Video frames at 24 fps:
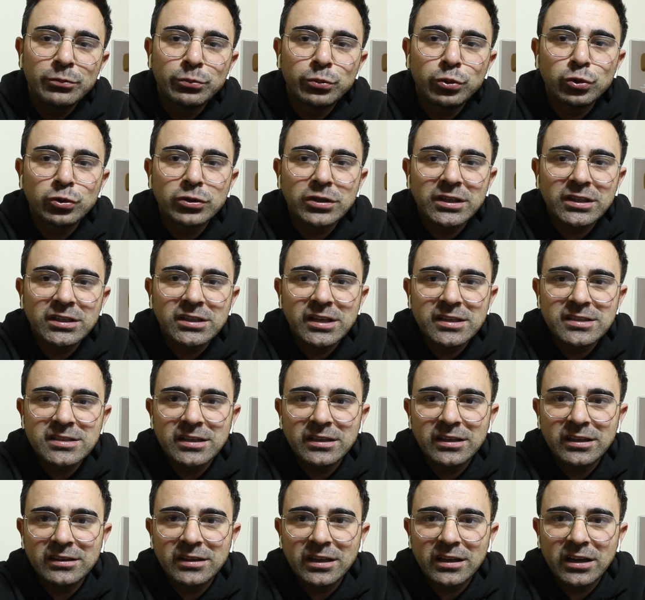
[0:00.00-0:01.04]
bunları
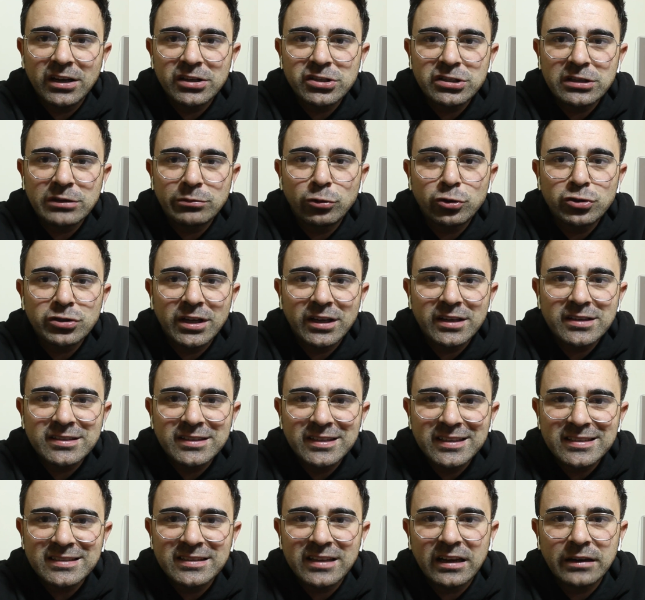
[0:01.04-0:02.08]
kesinlikle kaçırmıyoruz. Yani
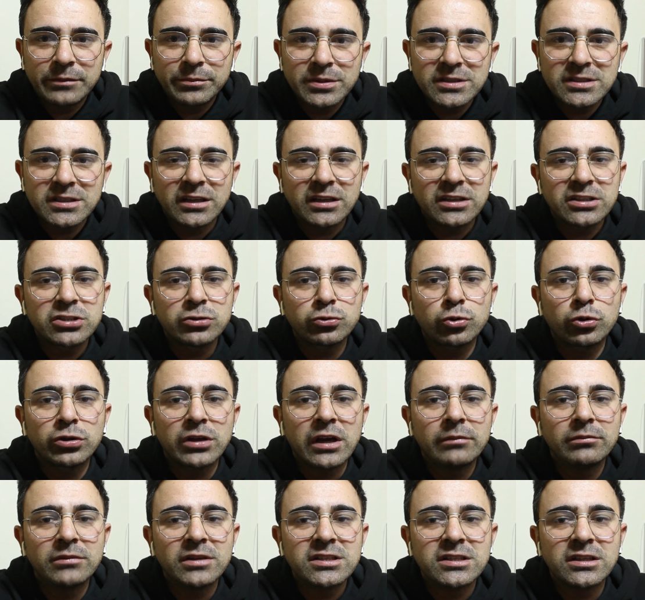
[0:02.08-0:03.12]
sizler bizler için
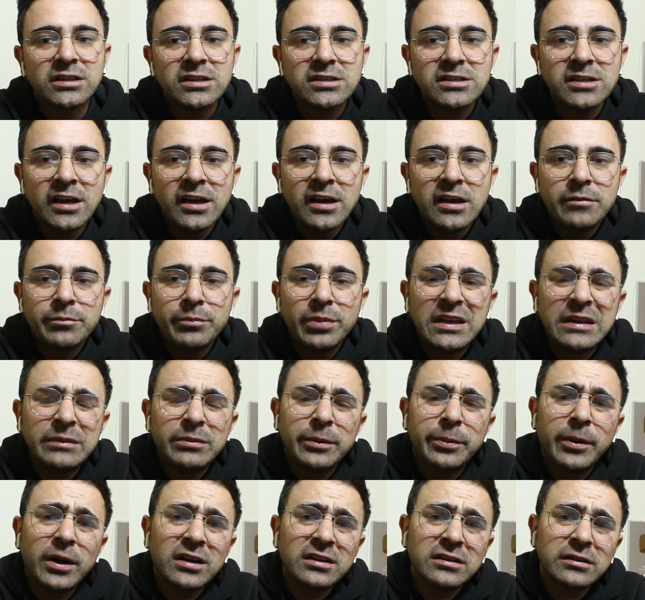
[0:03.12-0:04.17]
önemlisiniz. Benim
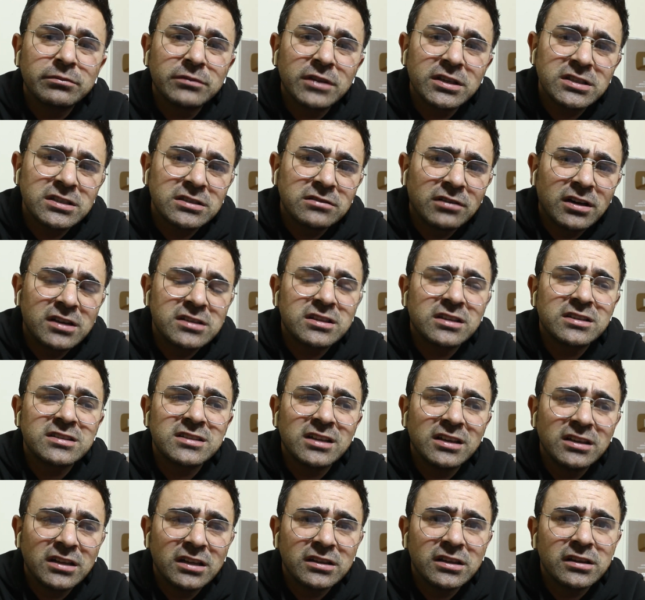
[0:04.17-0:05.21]
hep aklımda siz
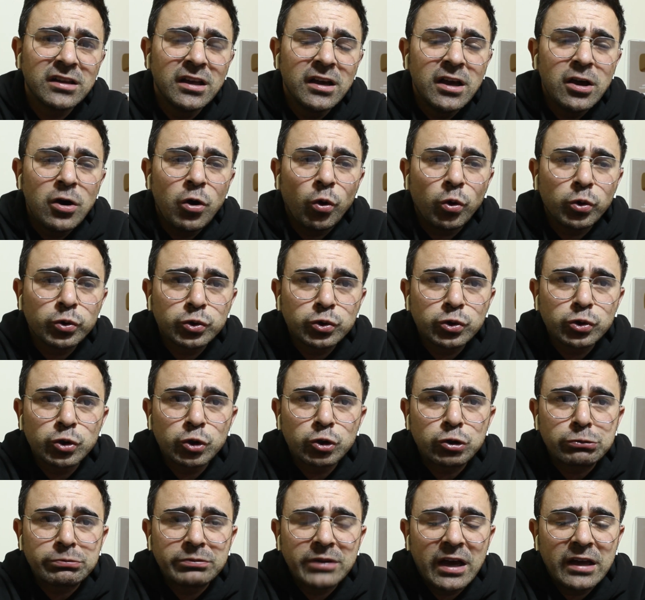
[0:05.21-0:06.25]
varsanız inanın
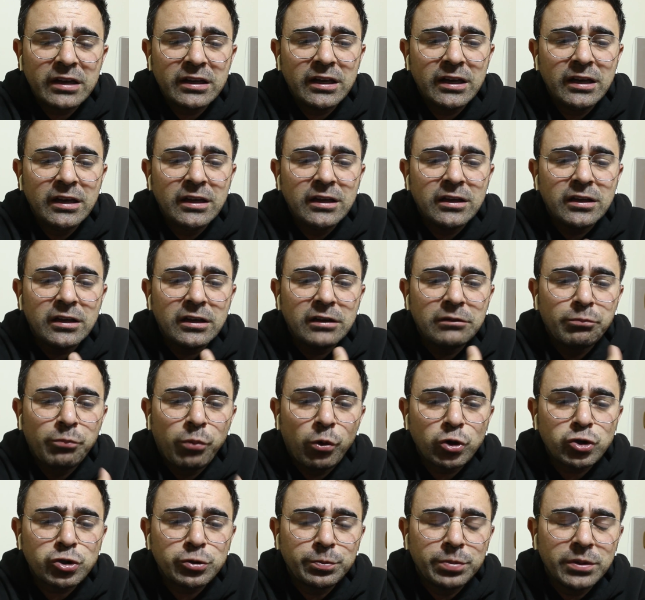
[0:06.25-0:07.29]
oturuyorum yani e,
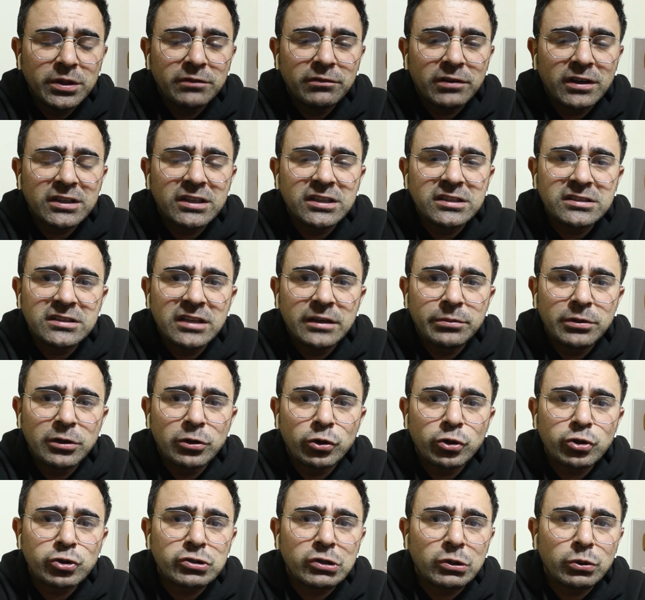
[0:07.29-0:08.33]
boş bir vakitte
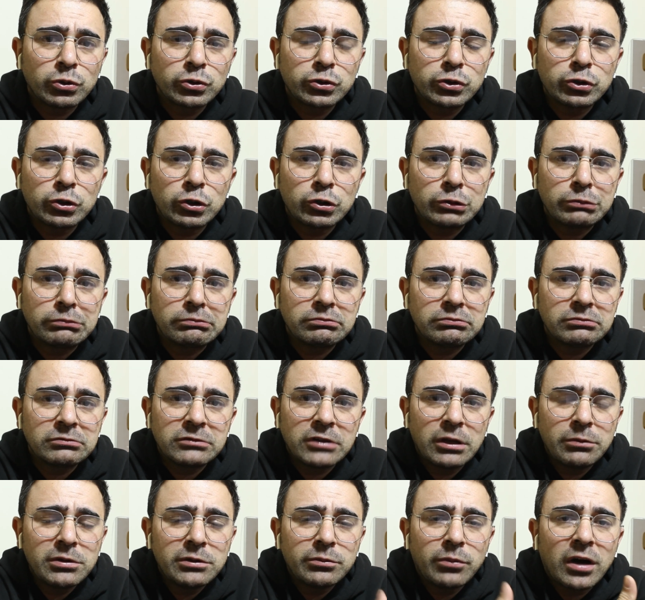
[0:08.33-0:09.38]
bile olsa oturuyorum
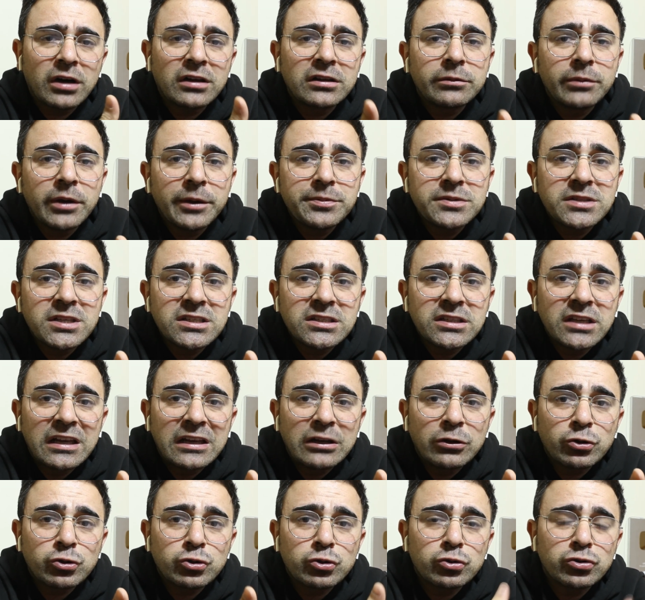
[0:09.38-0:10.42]
ne bileyim aklıma hep siz
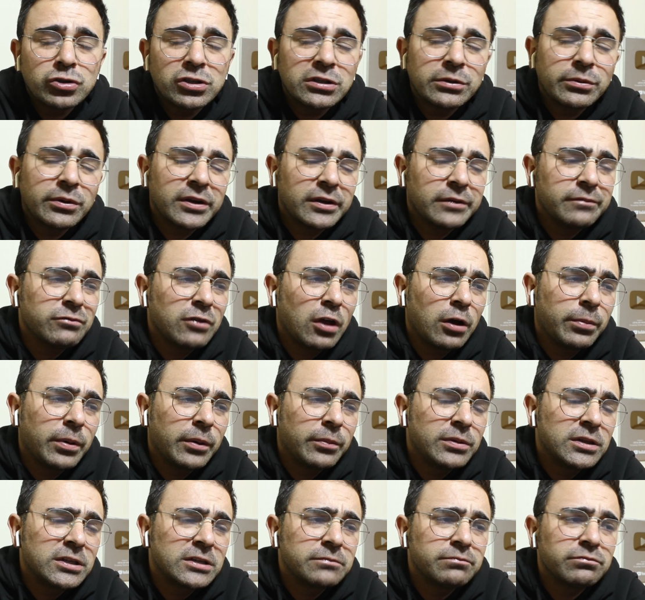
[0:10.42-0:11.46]
geliyorsunuz. Acaba ne
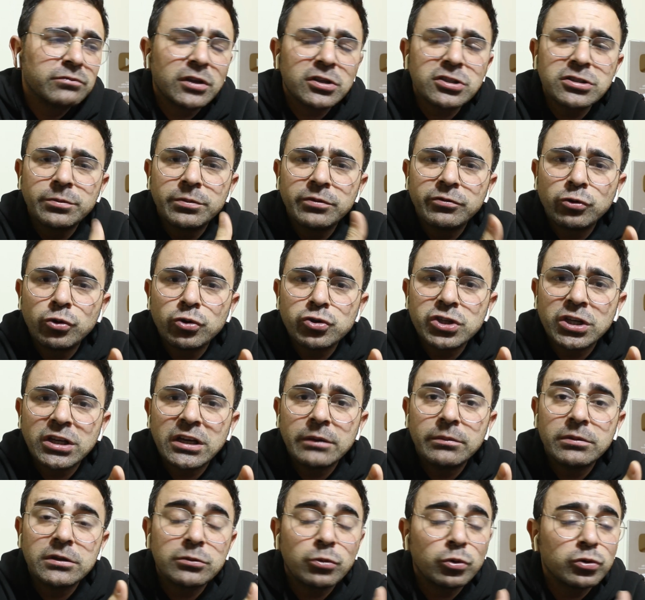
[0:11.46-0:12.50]
yapabilirim? Nasıl bir video
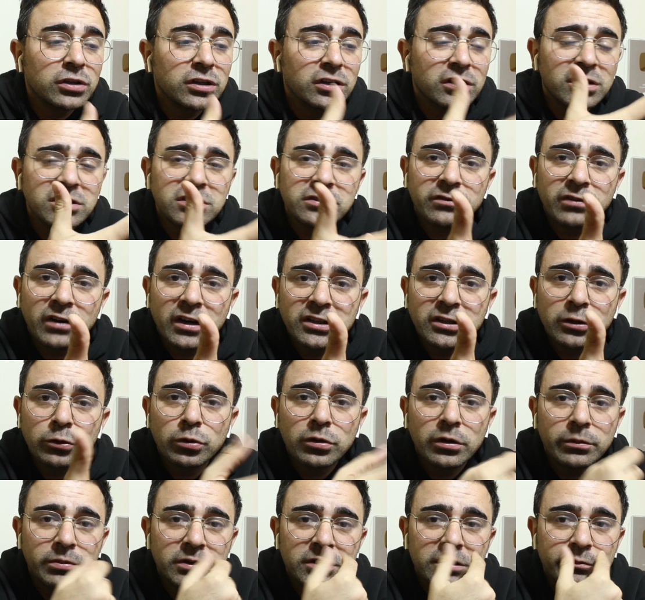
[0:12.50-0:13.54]
çekebilirim? Onlara nasıl faydalı
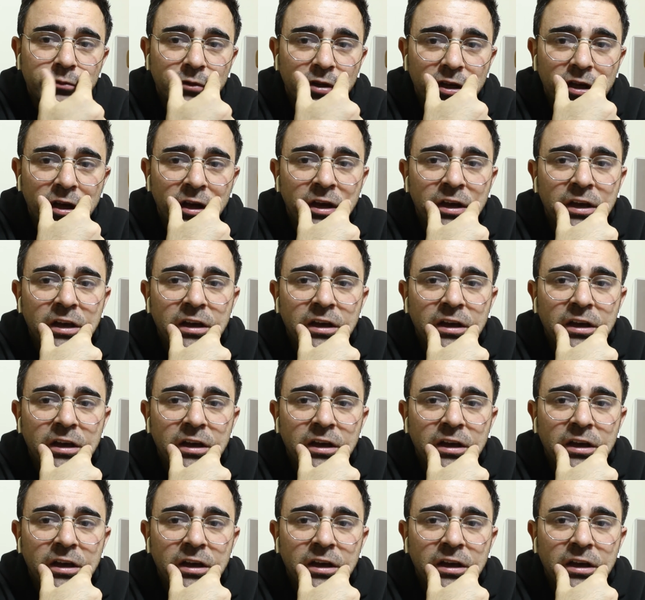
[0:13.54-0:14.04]
olabilirim diye